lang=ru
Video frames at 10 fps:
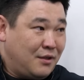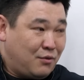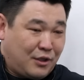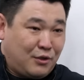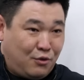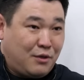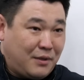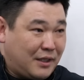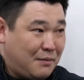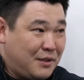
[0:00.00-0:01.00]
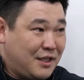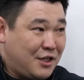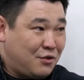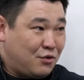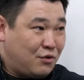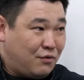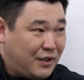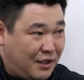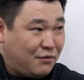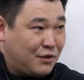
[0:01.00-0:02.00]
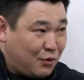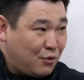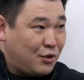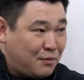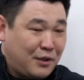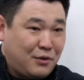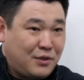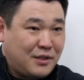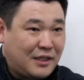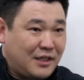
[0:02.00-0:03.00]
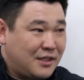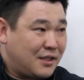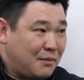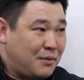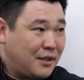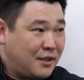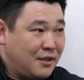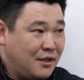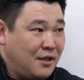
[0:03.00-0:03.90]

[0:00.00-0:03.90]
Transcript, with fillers: Вот когда людям это объясняешь, что, что в день вы свой голос продаете за 30 копеек,